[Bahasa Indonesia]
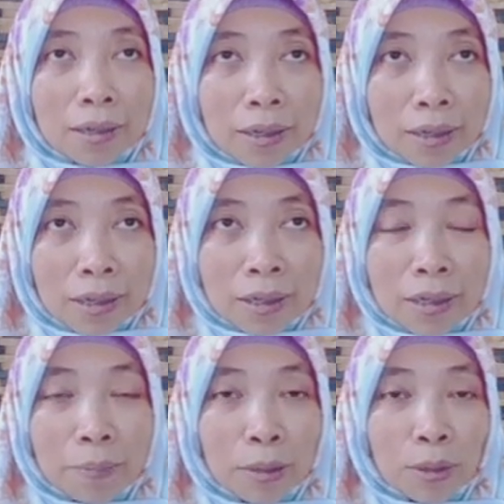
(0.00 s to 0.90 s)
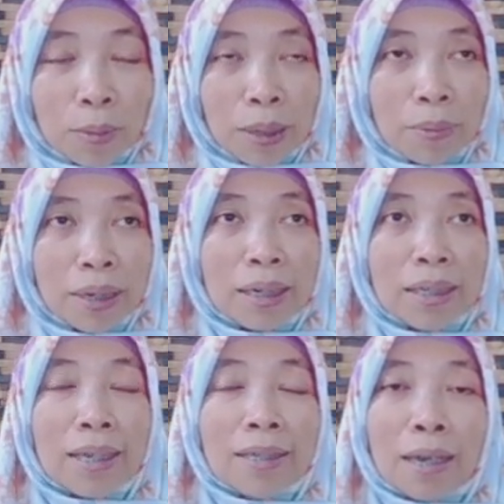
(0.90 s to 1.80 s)
research gap itu sebenarnya
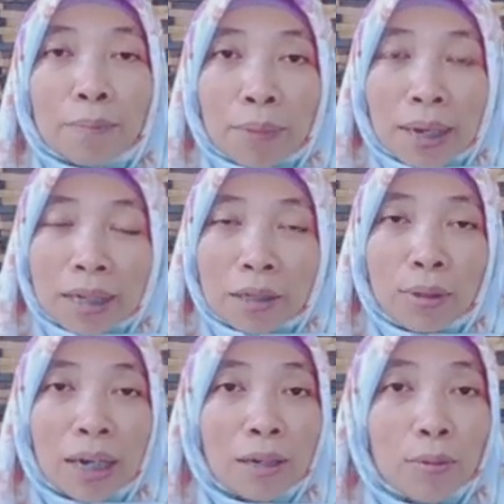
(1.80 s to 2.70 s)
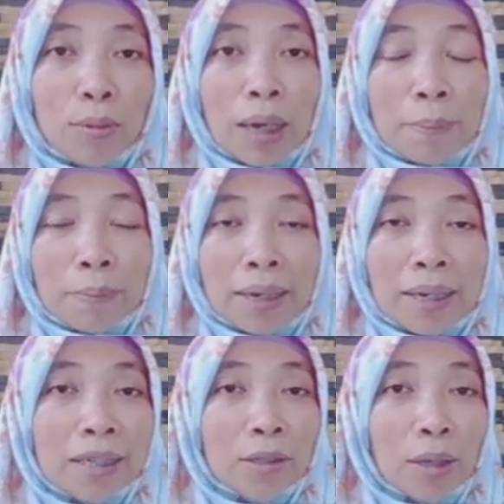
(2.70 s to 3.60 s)
pengertiannya apa, digunakan untuk apa.
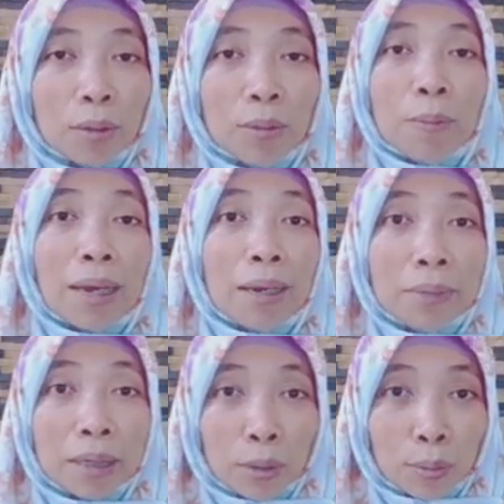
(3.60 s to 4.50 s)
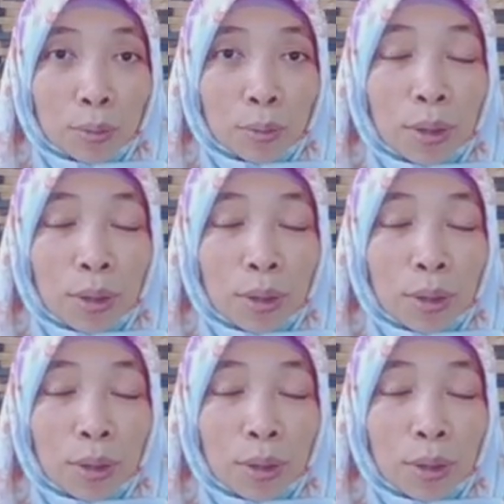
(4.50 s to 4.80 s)
Nah, kita harus memahami itu.